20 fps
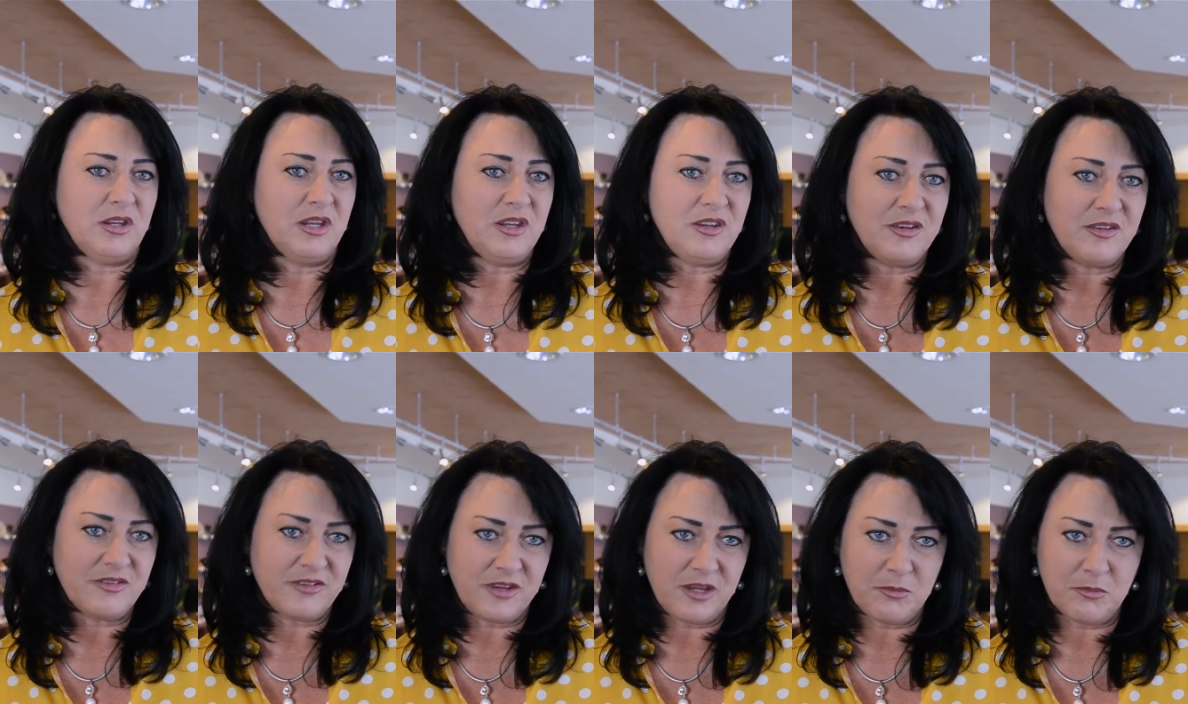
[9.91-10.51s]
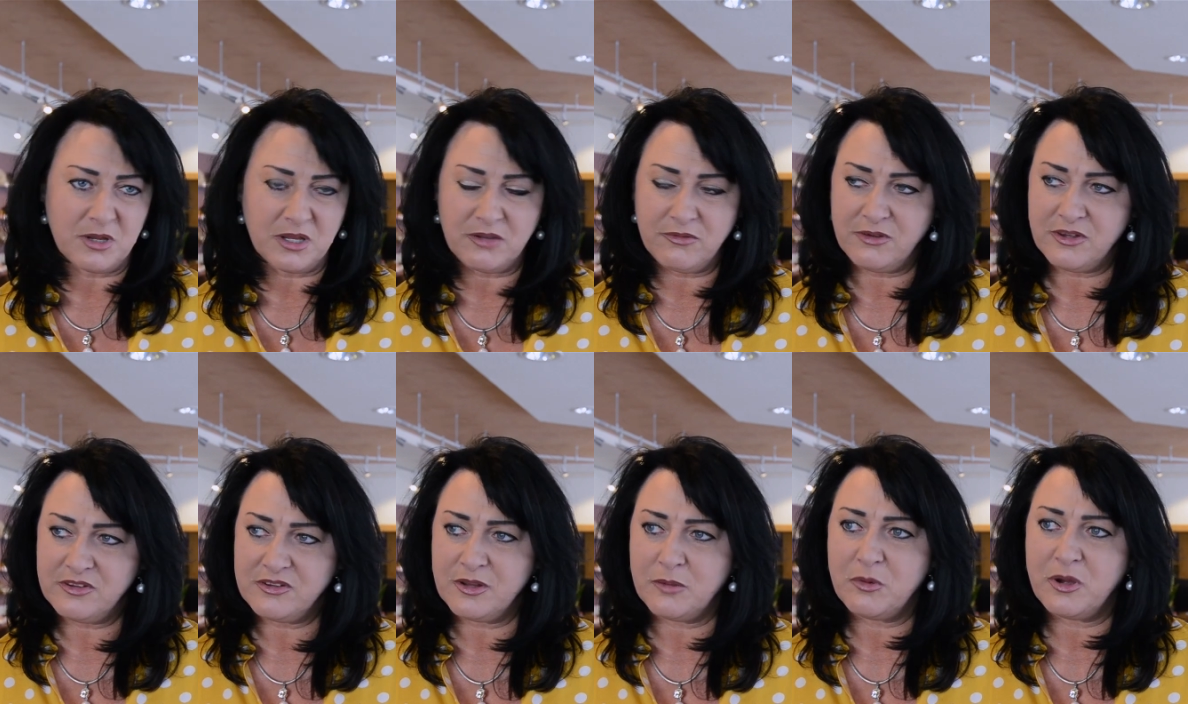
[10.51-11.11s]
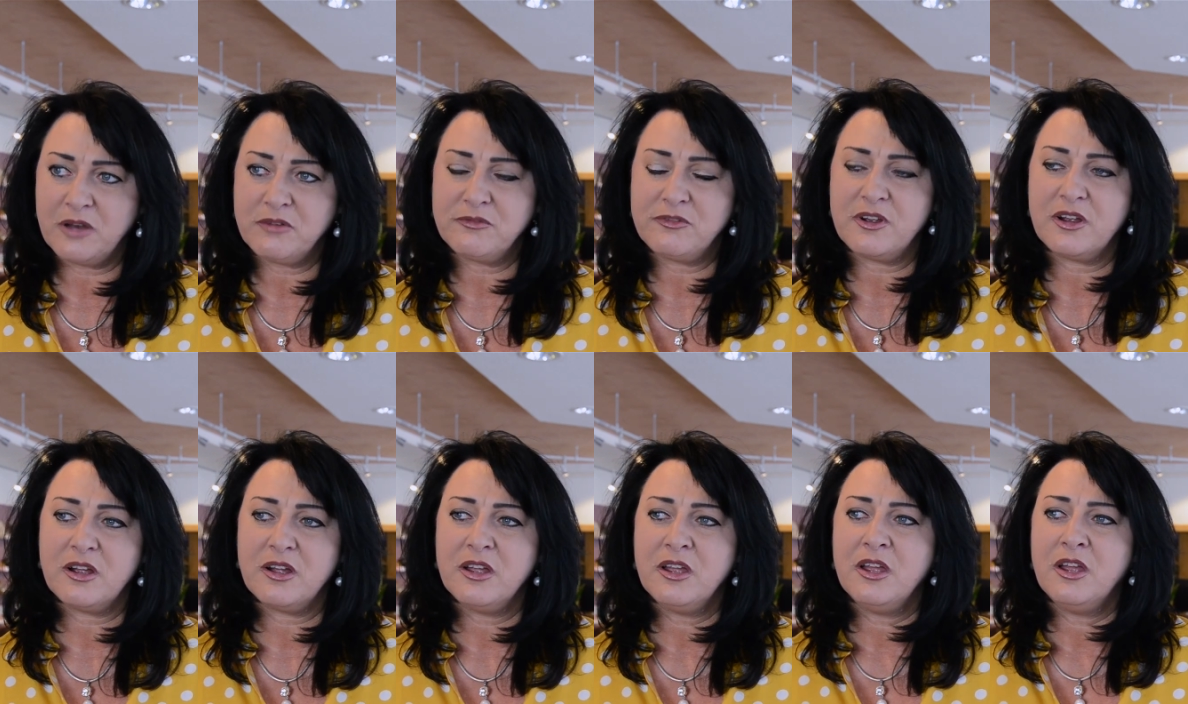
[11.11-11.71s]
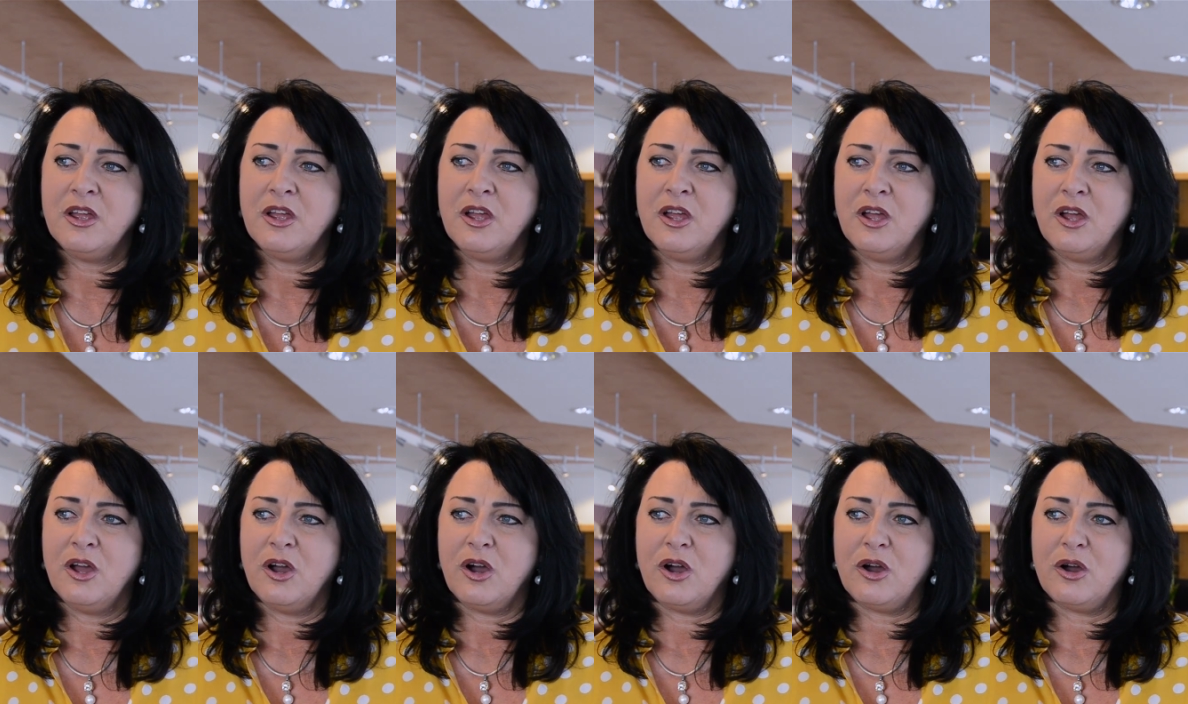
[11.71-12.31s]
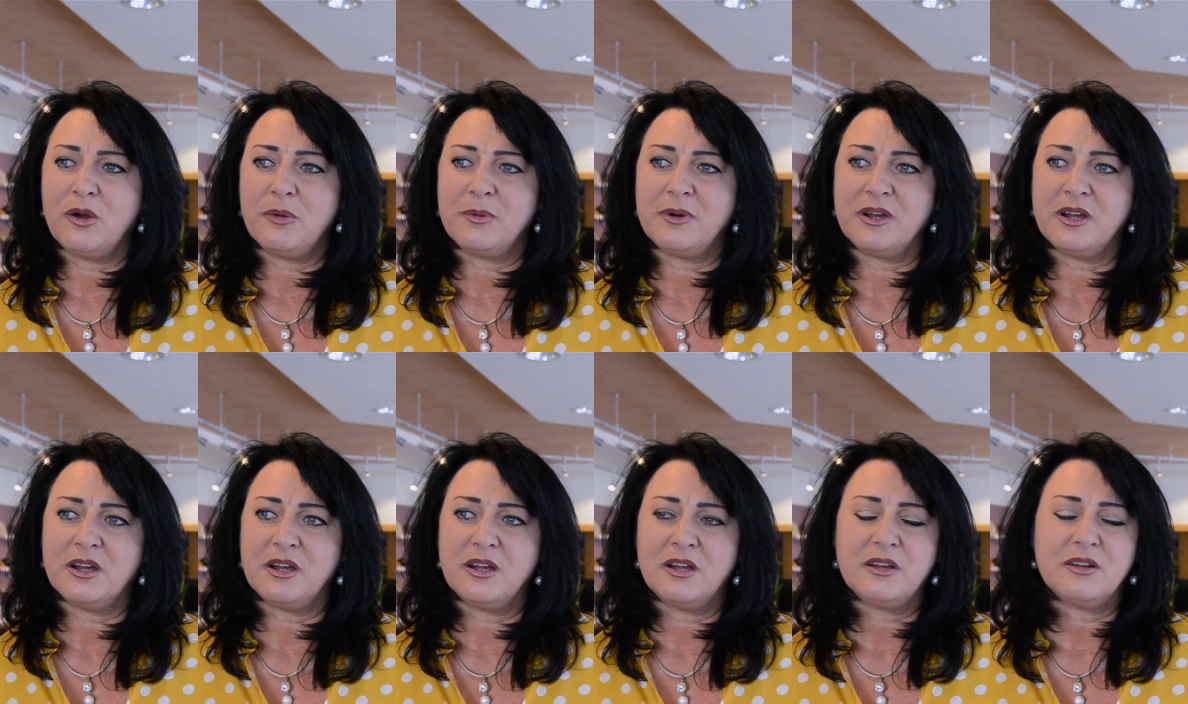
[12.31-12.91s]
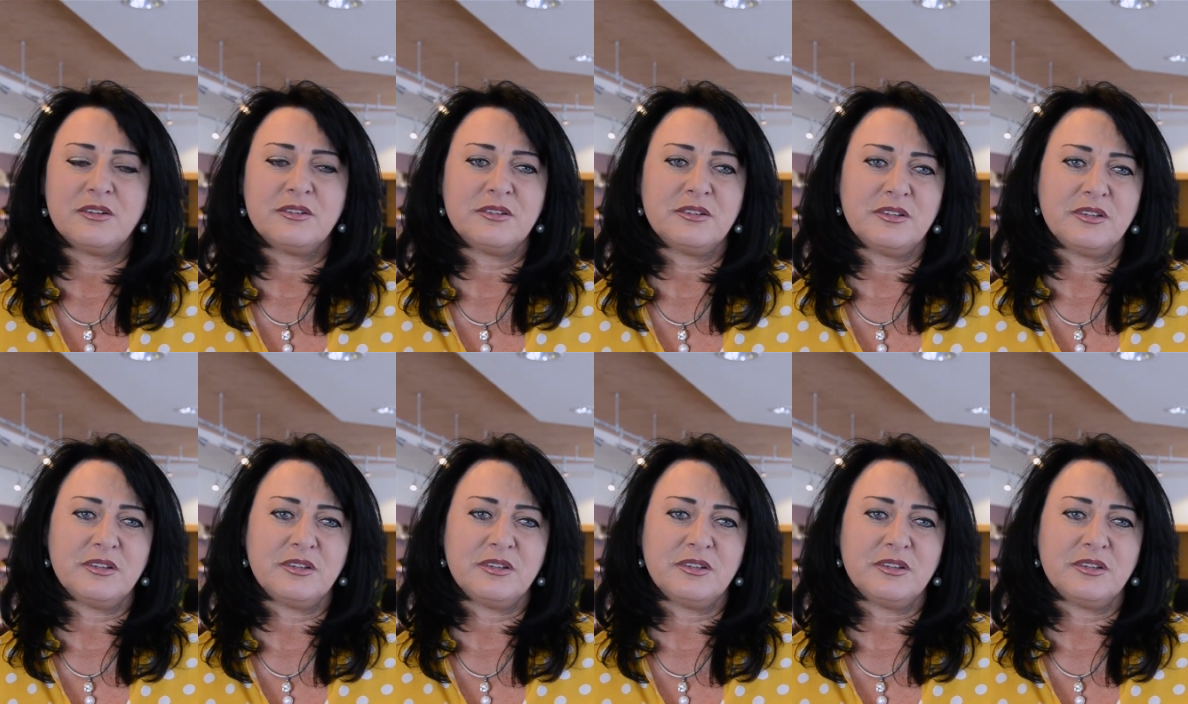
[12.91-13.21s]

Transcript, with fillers: nicht das Thema gewesen am Anfang. Aber